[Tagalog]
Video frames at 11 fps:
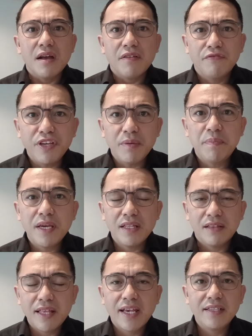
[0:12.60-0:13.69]
VP
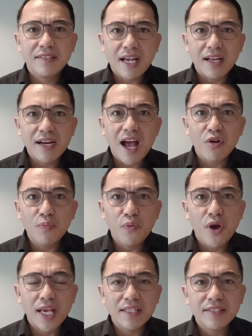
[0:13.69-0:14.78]
Inday Sara. Ako po
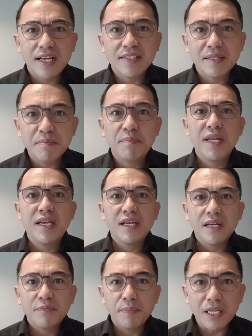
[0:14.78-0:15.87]
ay isang
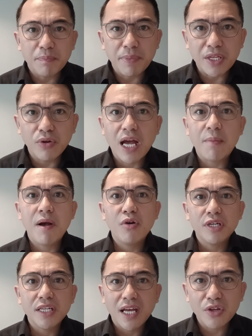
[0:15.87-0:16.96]
simpleng Pilipino lamang,
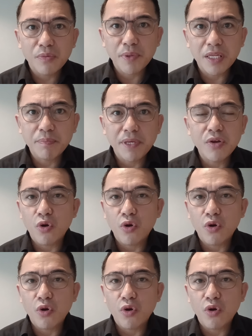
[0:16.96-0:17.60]
ordinaryong Pilipino.